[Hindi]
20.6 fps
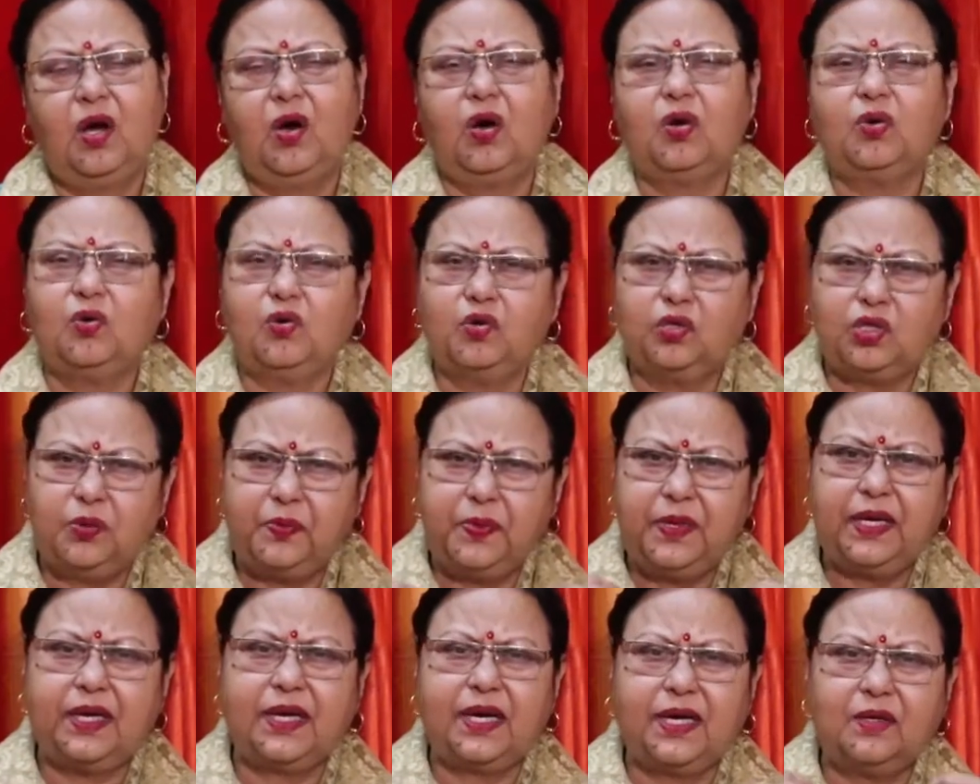और कुछ
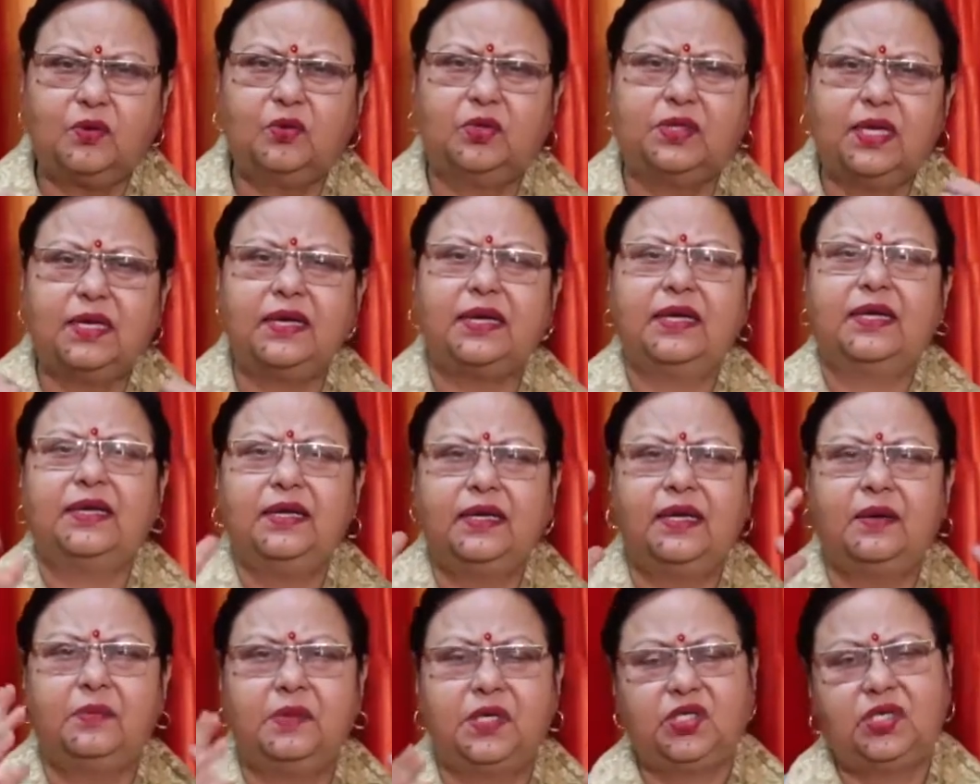भी कर गुजरने के
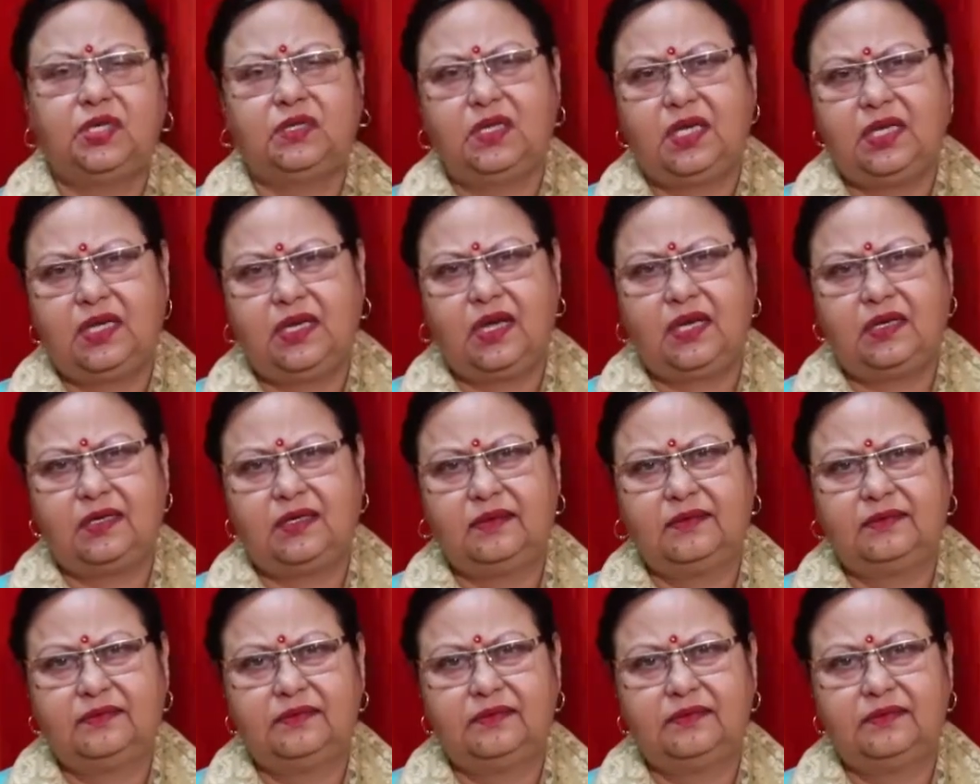लिए हमेशा तैयार